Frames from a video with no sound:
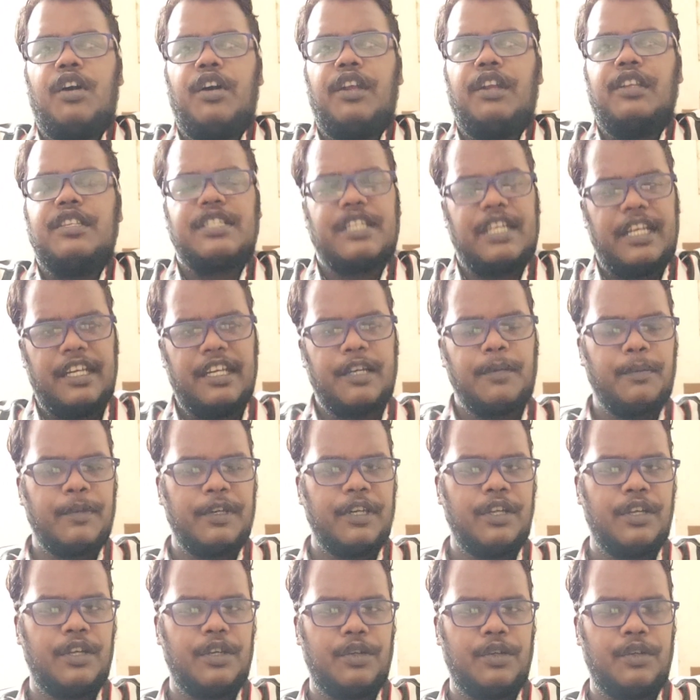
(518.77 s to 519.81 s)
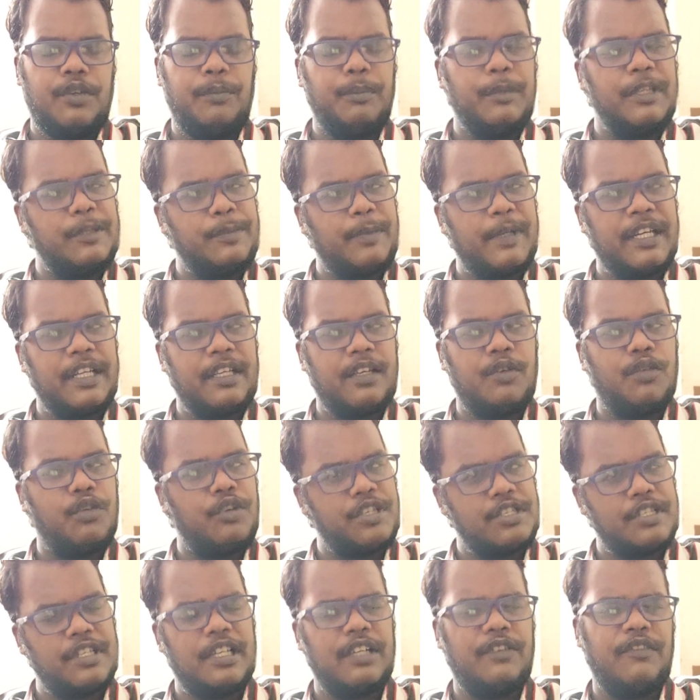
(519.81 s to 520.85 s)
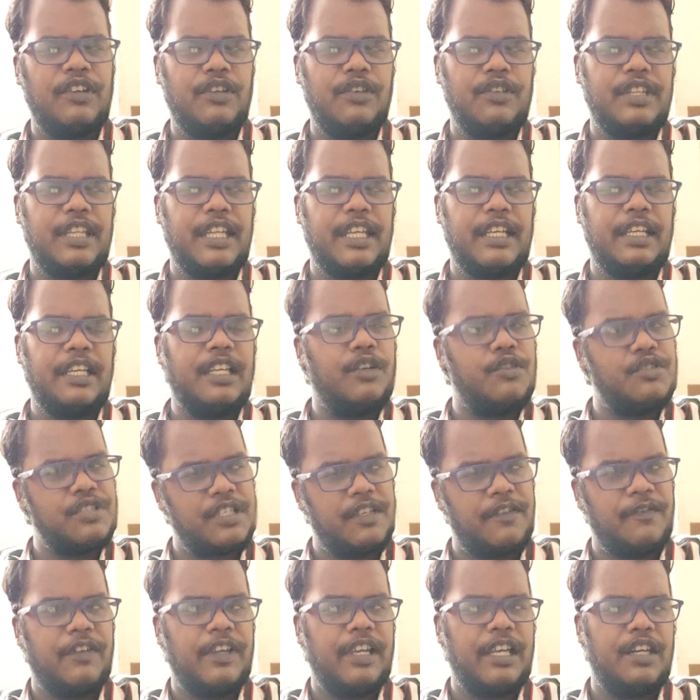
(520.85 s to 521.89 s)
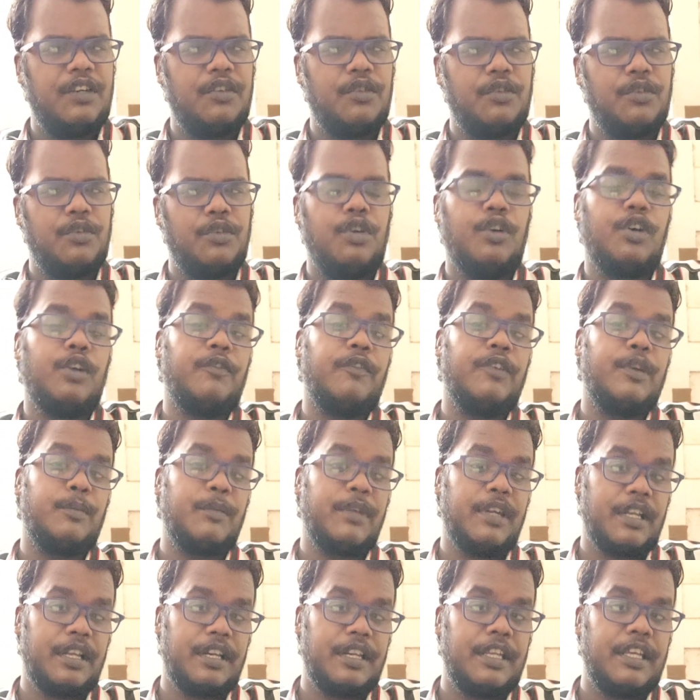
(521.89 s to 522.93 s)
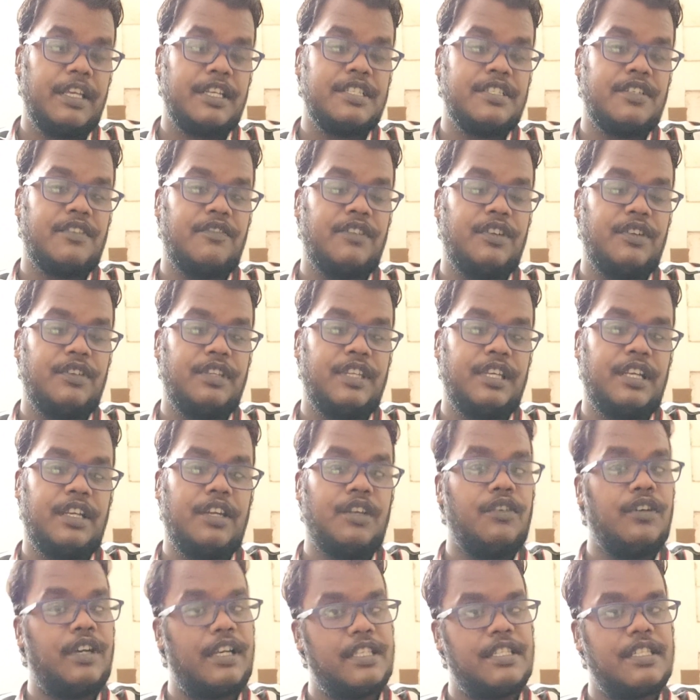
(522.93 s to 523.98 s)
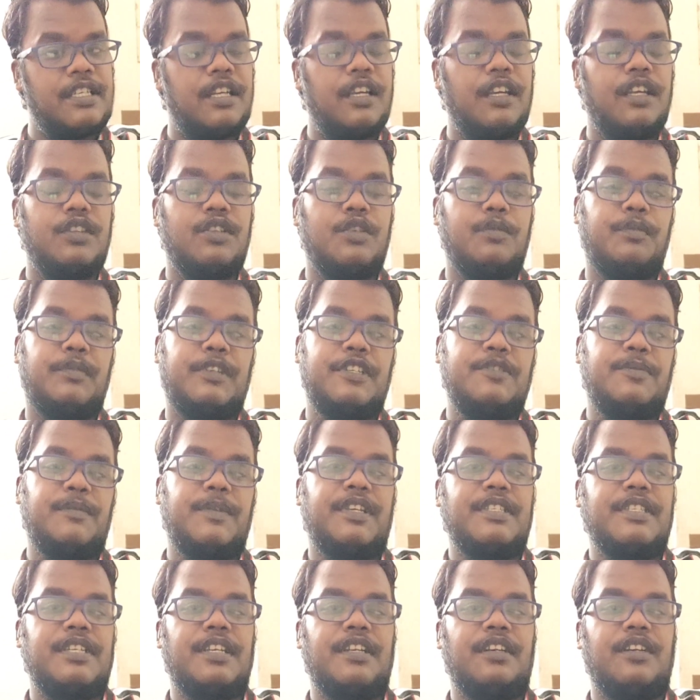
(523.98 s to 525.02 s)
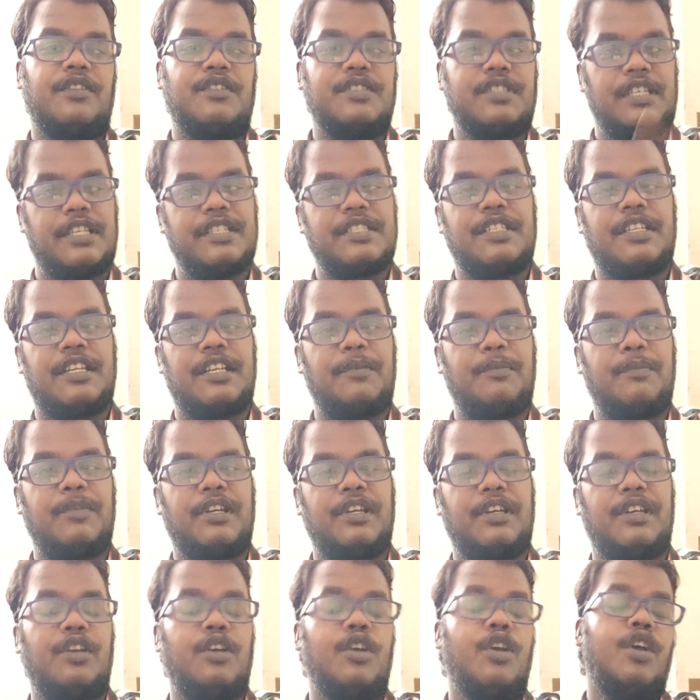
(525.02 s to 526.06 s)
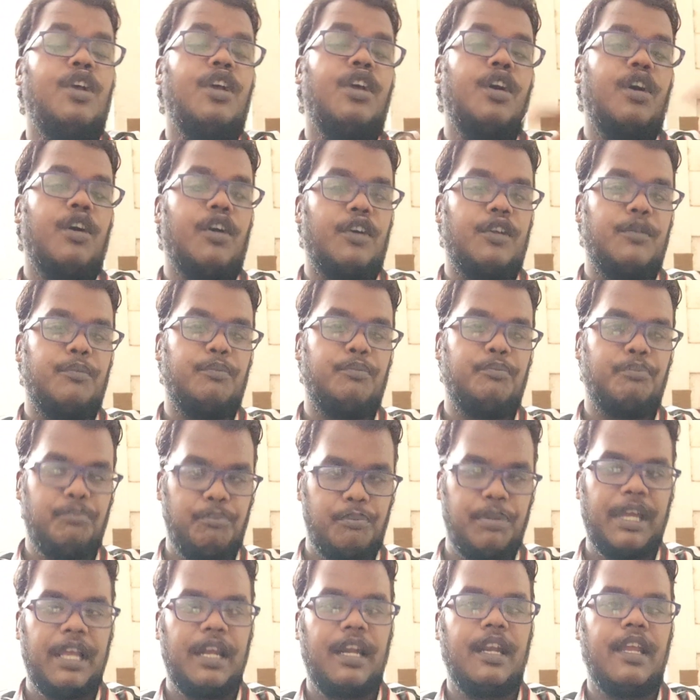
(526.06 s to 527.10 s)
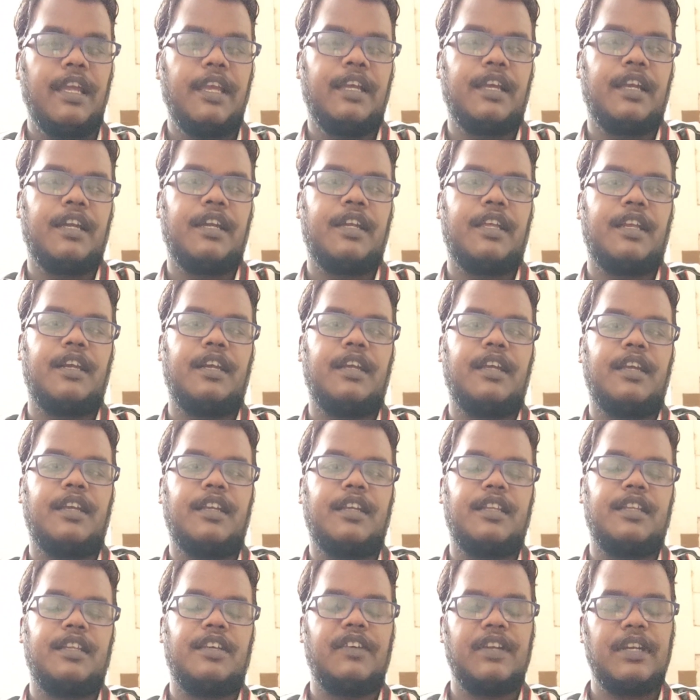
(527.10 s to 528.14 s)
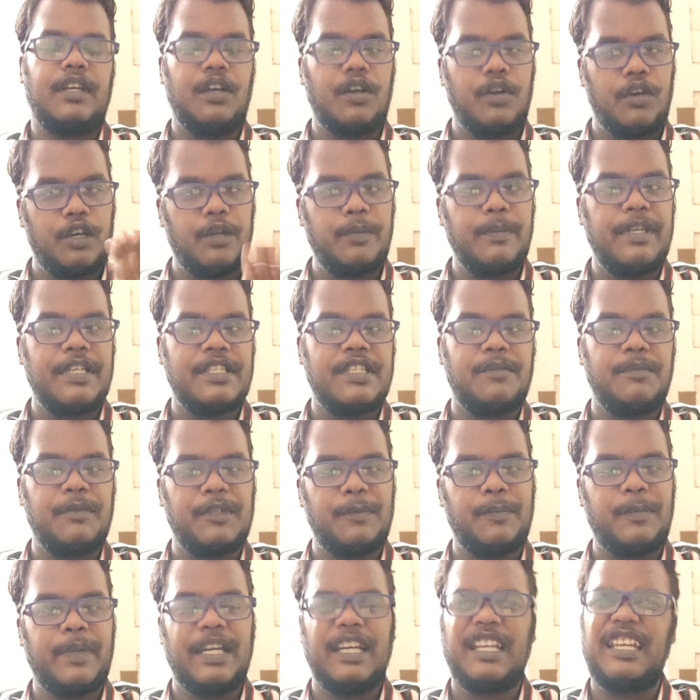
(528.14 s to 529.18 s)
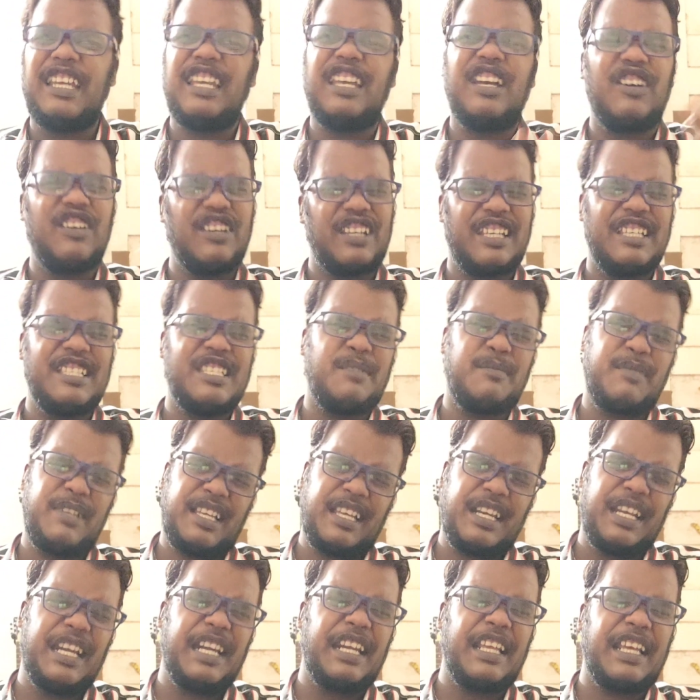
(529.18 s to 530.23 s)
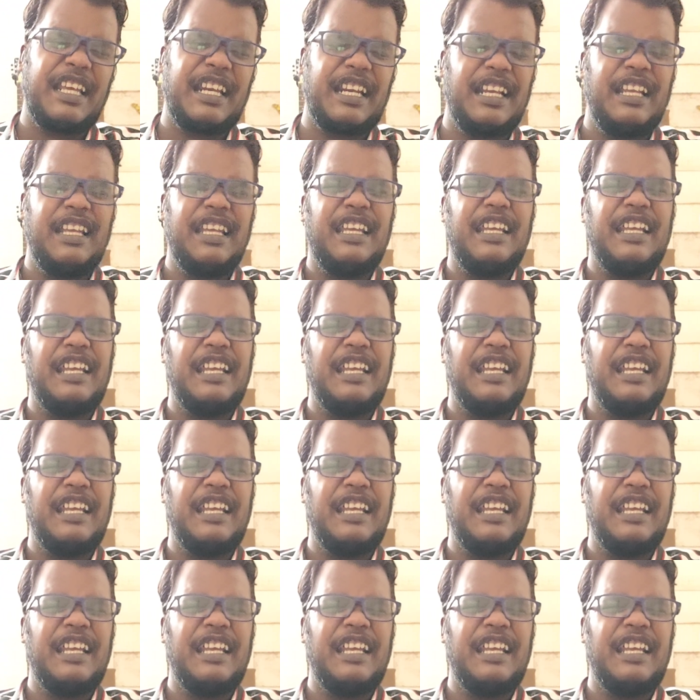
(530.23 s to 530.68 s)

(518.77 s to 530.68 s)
और चैनल पे रहे हो मिथपैट का ओरिजिनल वीडियो देख लिया उसके फ़ैन हो और फिर मेरा रिएक्शन वीडियो देख रहे हो अच्छा लगे तो प्लीज़ मेरे चैनल को सब्सक्राइब करना और बेल आइकन टर्न करके दबाना और भी ऐसे मिथपैट के और किसी भी क्रिएट कर